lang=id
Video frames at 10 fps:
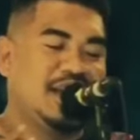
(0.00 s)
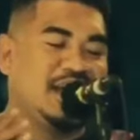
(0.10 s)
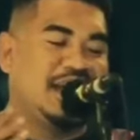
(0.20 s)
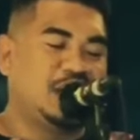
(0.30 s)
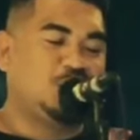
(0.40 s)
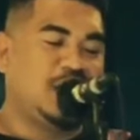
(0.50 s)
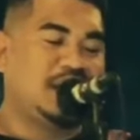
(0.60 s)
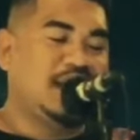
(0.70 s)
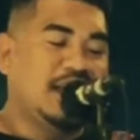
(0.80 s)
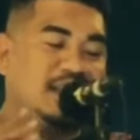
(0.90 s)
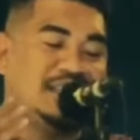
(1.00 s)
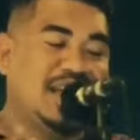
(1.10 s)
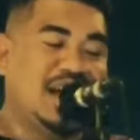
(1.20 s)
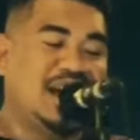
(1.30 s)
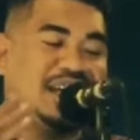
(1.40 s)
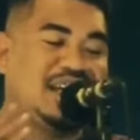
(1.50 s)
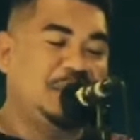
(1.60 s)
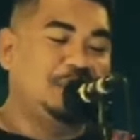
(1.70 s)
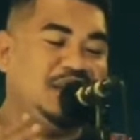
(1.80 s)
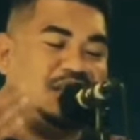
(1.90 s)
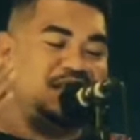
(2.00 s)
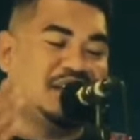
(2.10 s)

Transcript: dengan aturan jangan kami